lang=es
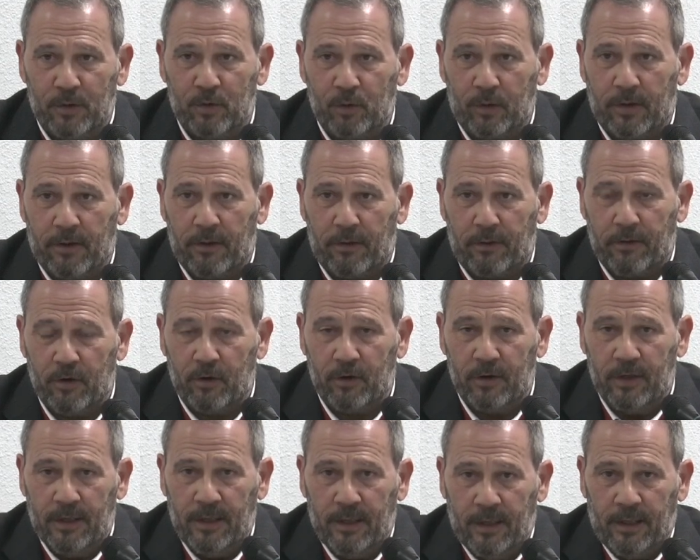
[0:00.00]
en su
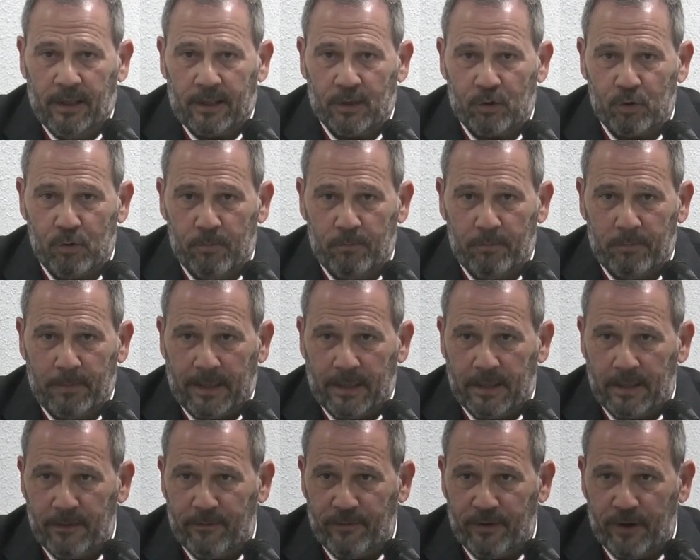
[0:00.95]
recepción, que es un
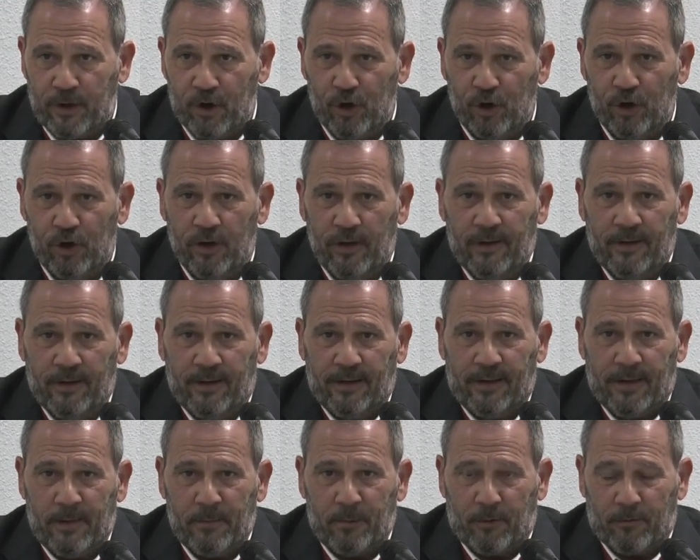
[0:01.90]
magnífico
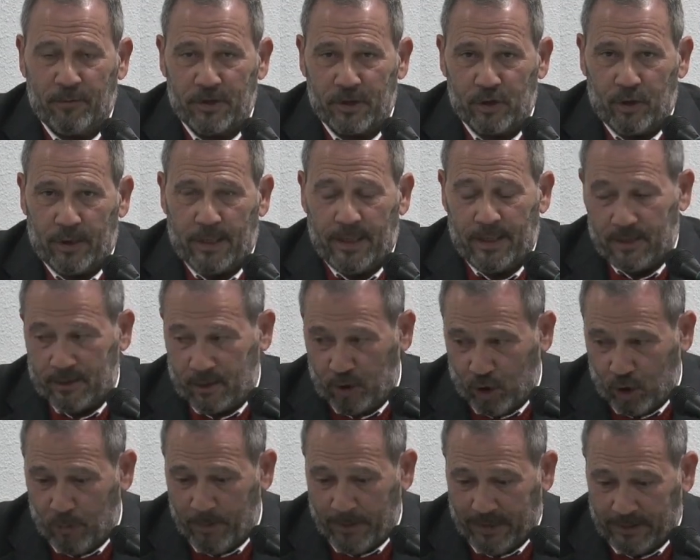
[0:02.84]
eh, profesional.
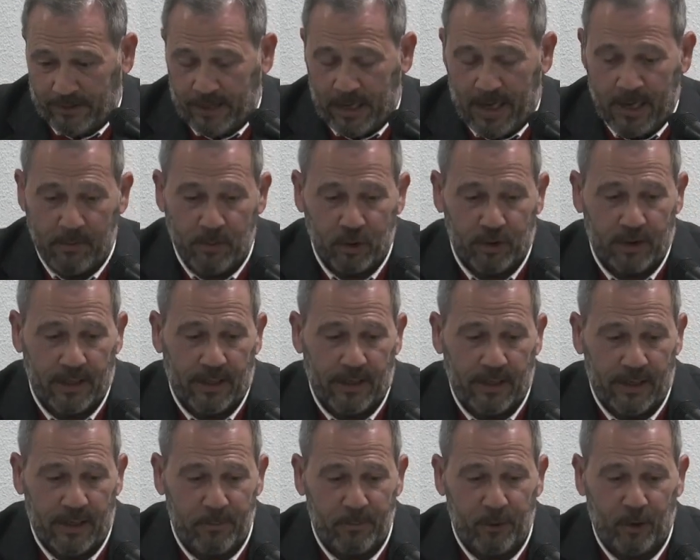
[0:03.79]
Lo comentábamos
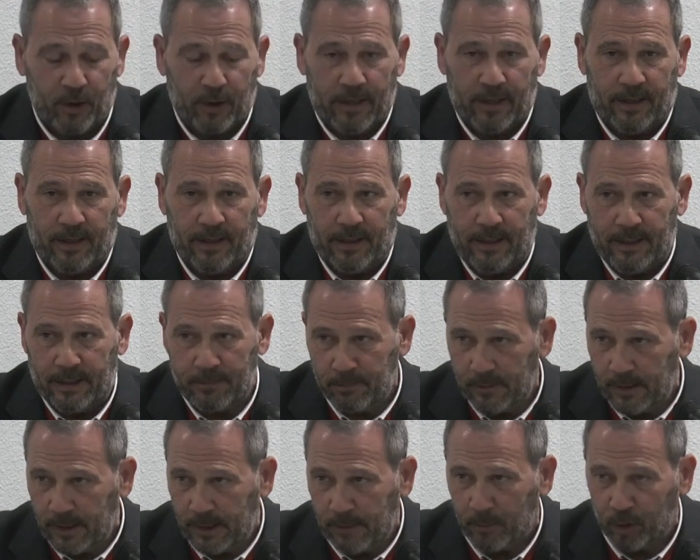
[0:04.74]
ayer porque
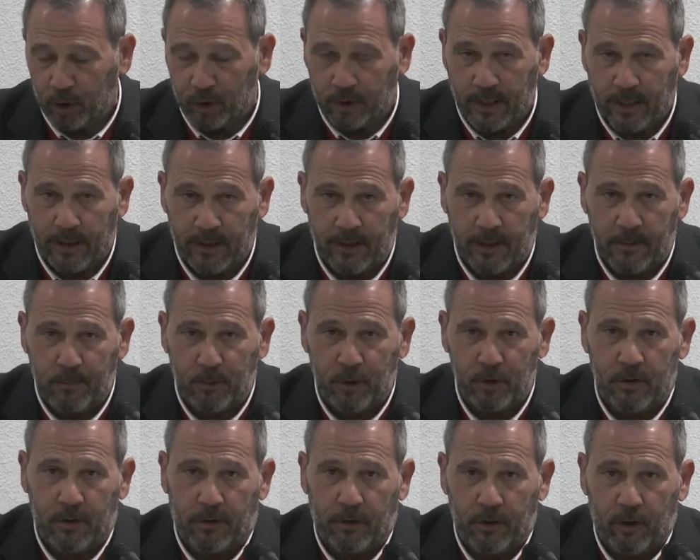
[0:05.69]
el montaje de
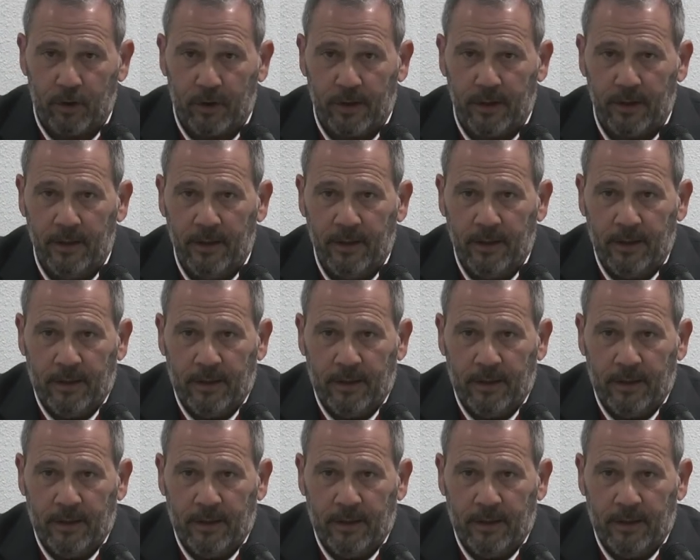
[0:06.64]
exposiciones,